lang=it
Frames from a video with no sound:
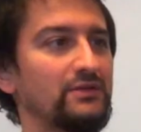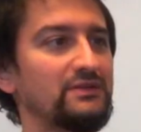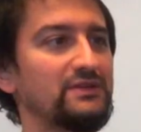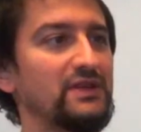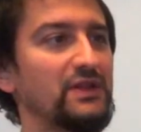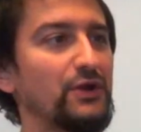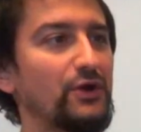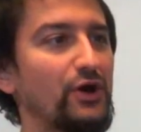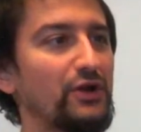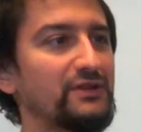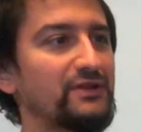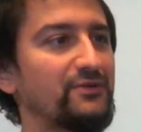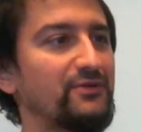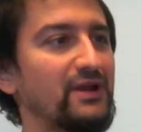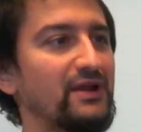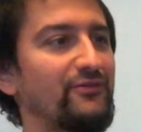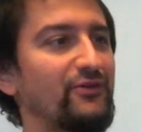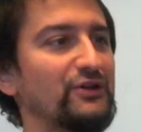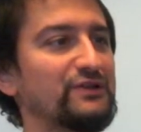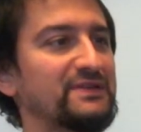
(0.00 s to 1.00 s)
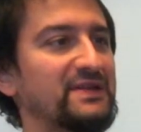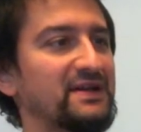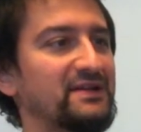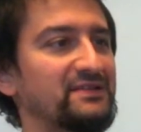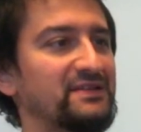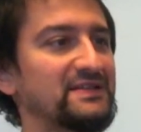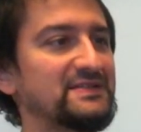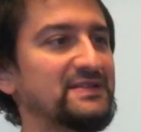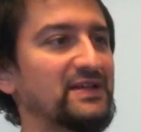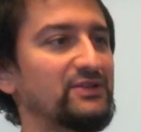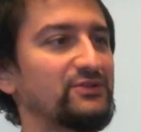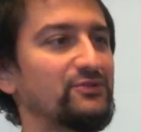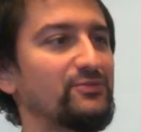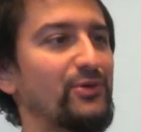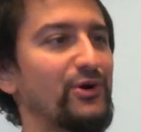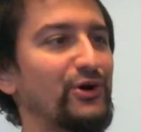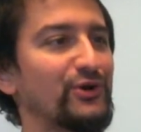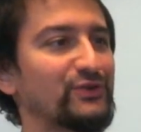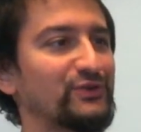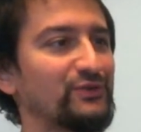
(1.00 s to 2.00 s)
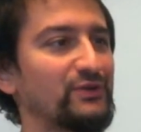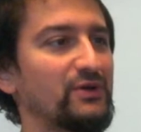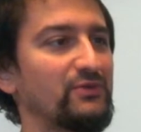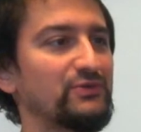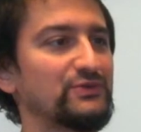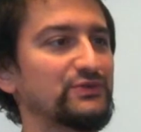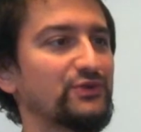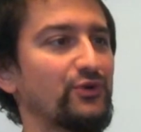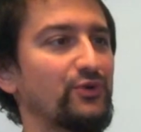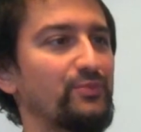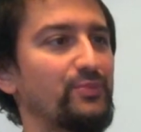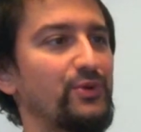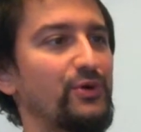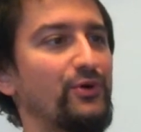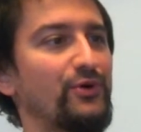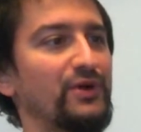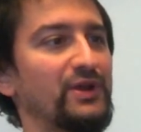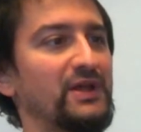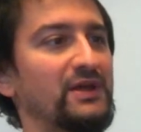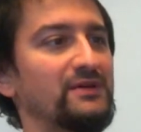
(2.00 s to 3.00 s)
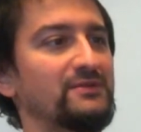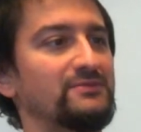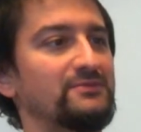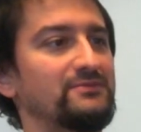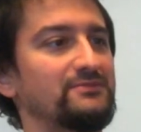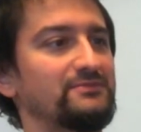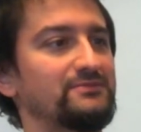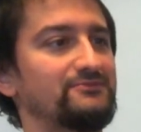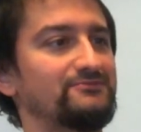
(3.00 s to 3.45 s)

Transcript: ti ricordi quella volta che sei stato morso da uno scorpione?